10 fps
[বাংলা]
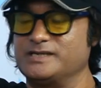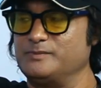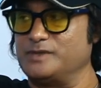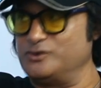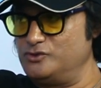একটা
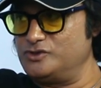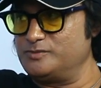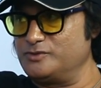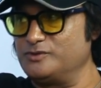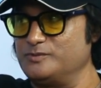মানুষ
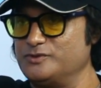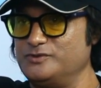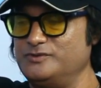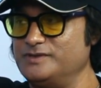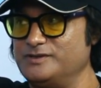প্রথমত
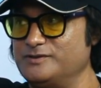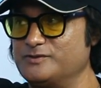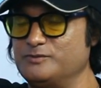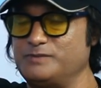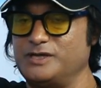এন
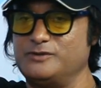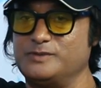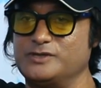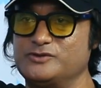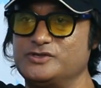খুব ভালো
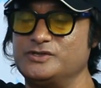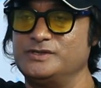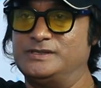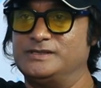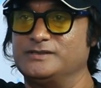মানুষ
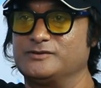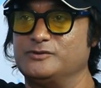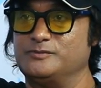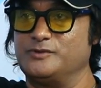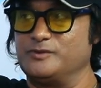
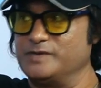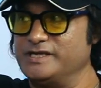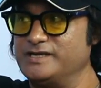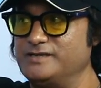খুব অমায়িক